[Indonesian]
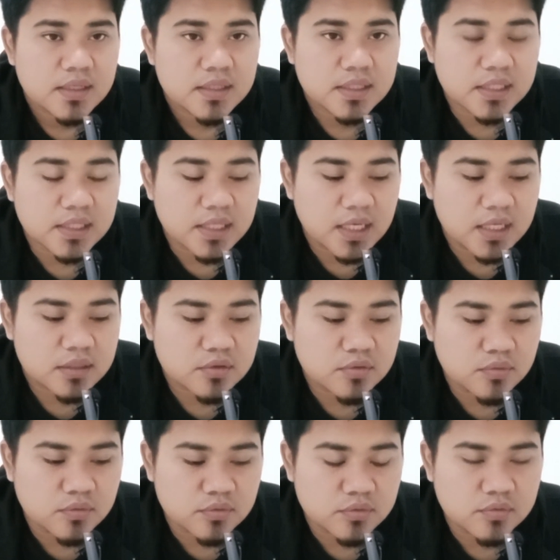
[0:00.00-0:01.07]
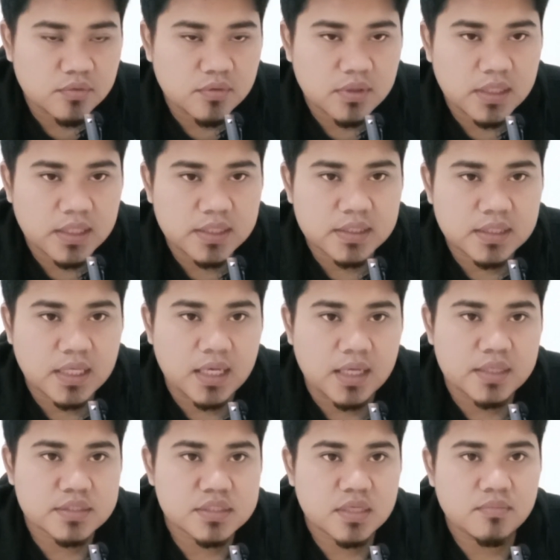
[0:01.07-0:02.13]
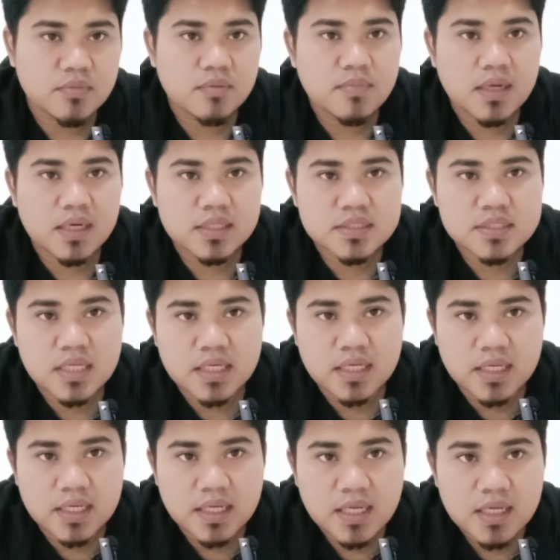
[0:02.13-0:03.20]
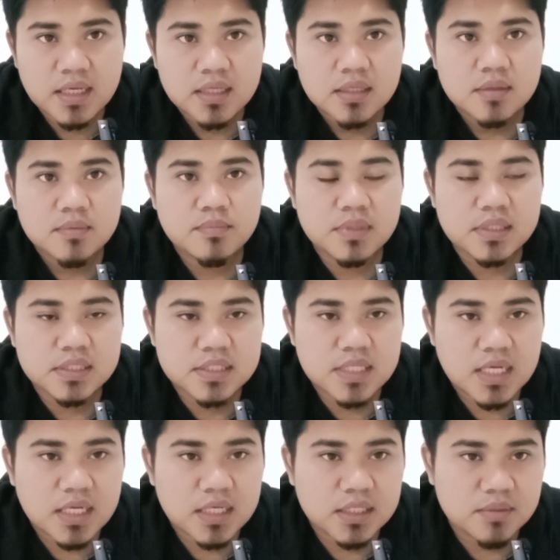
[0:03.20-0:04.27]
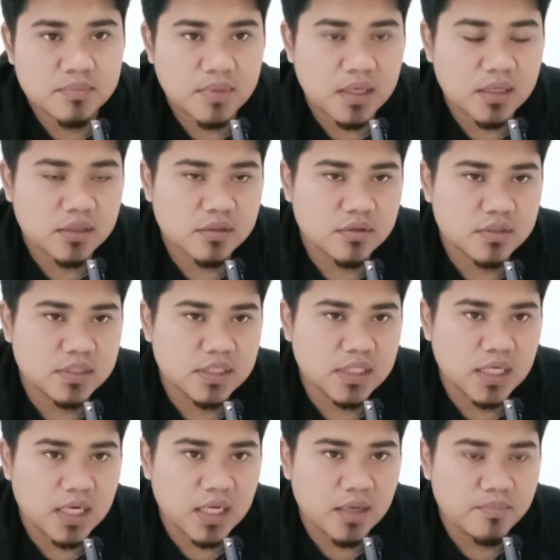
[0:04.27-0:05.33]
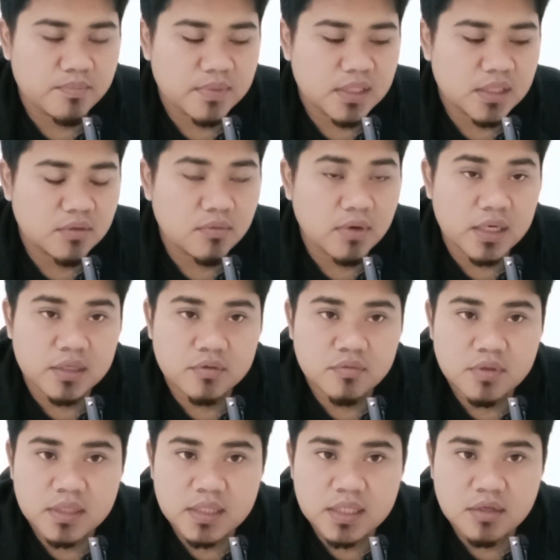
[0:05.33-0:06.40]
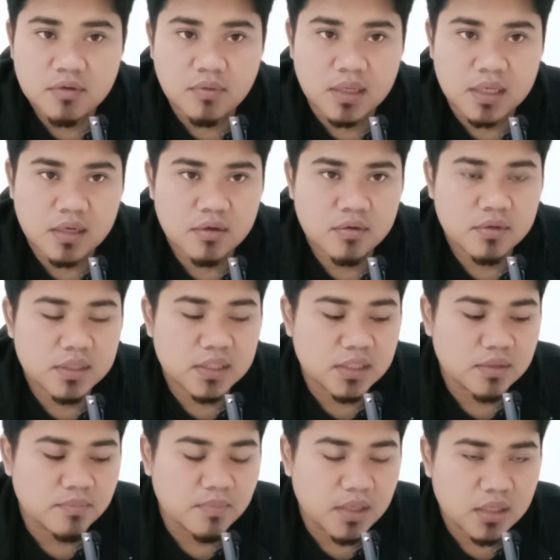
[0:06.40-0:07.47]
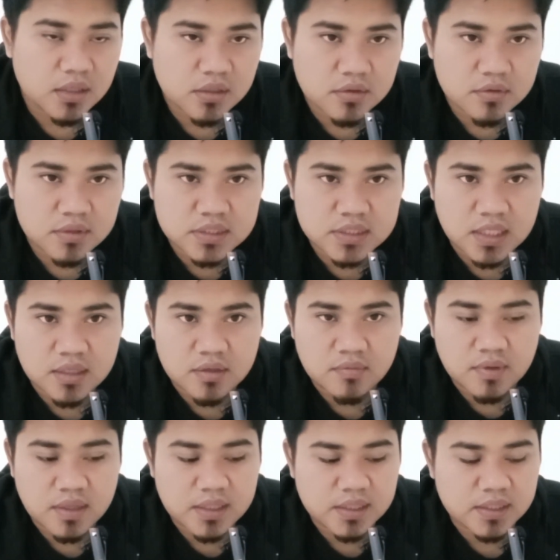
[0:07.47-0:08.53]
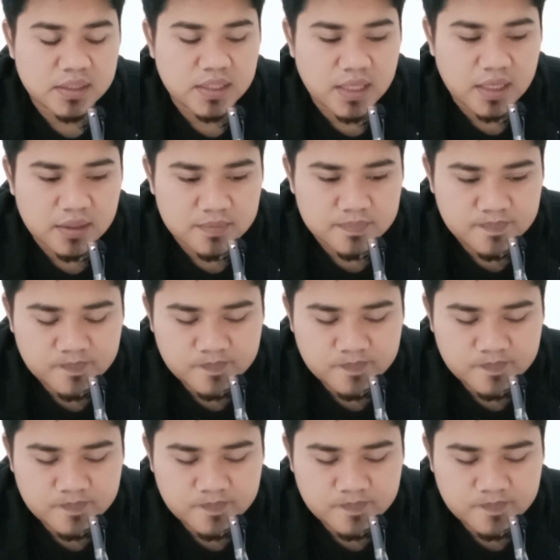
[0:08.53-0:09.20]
tina tungtung letah sabab alasanana bija lima khrojil lami wanuni waroi makhrojan wahidan